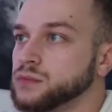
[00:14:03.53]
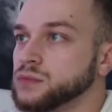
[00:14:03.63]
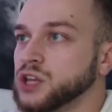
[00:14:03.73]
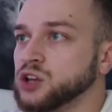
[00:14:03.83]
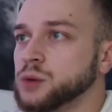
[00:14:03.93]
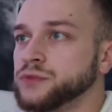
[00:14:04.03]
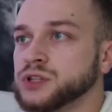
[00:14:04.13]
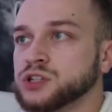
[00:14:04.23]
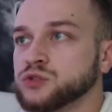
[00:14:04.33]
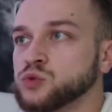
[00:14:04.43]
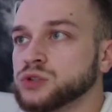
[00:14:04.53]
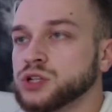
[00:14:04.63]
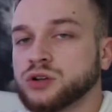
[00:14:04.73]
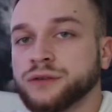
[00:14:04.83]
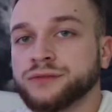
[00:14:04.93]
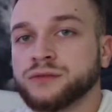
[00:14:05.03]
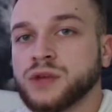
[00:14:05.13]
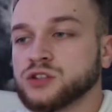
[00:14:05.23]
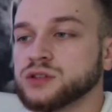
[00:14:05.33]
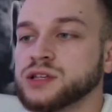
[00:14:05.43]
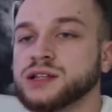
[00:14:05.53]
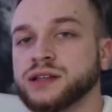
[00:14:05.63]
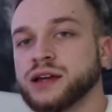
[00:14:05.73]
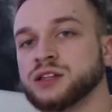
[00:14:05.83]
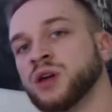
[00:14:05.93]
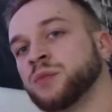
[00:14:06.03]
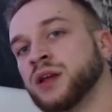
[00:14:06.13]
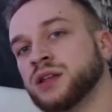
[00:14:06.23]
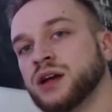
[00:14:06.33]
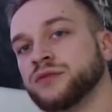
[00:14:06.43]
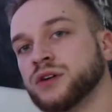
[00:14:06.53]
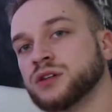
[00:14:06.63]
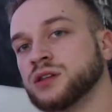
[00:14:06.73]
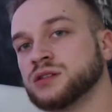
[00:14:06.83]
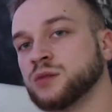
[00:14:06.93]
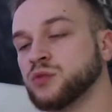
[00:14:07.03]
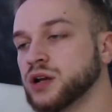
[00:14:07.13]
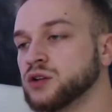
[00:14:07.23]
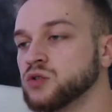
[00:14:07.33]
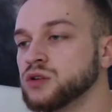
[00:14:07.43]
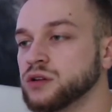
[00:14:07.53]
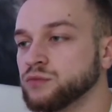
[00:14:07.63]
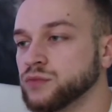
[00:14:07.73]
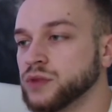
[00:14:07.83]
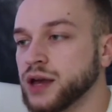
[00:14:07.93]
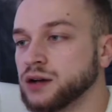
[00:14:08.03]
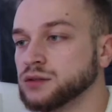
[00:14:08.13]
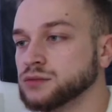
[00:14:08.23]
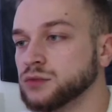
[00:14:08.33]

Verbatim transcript: Den Kopf finde ich gut getroffen. Also dieser Titan Mac bringt einfach den Samurai-Look her.